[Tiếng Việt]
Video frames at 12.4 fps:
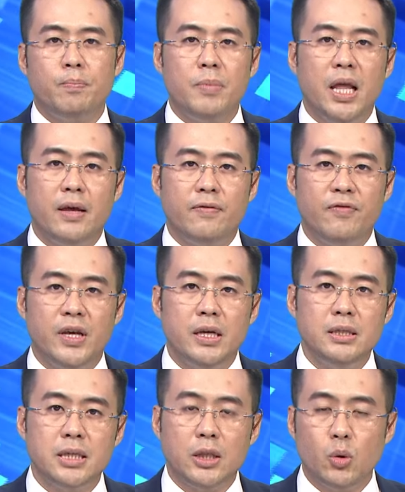lệ phí
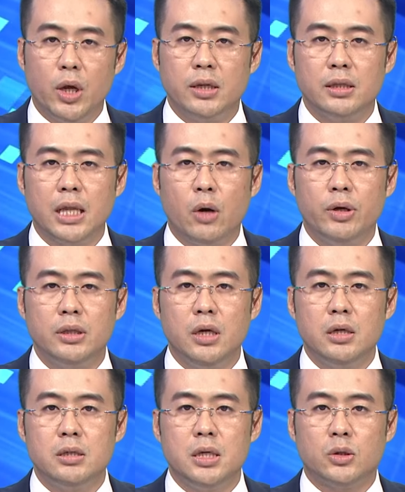xét tuyển theo hình thức
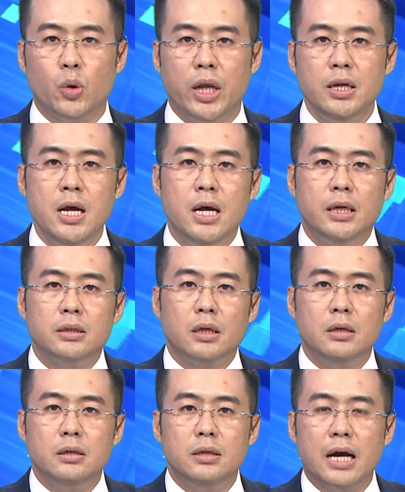trực tuyến
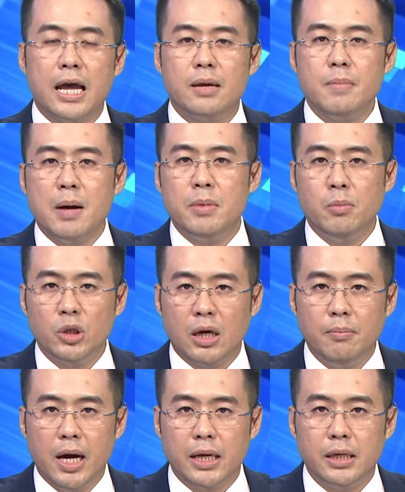từ ngày ba mươi mốt
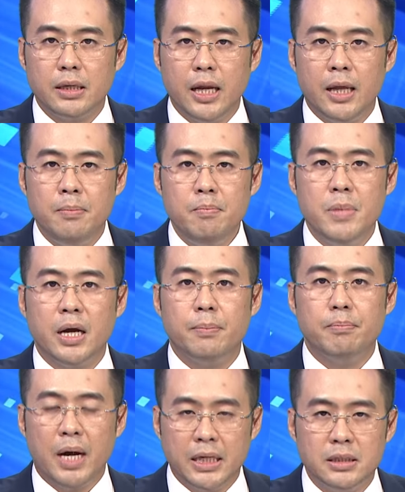tháng bảy đến mười
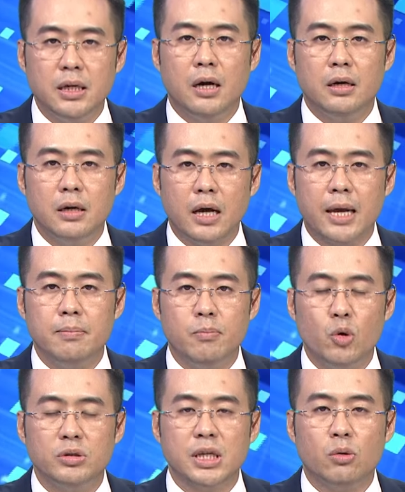bảy giờ ngày
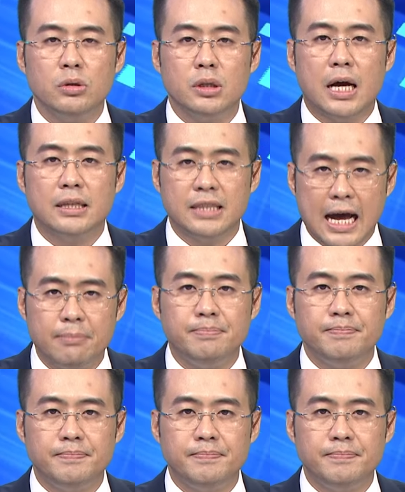mùng sáu tháng tám.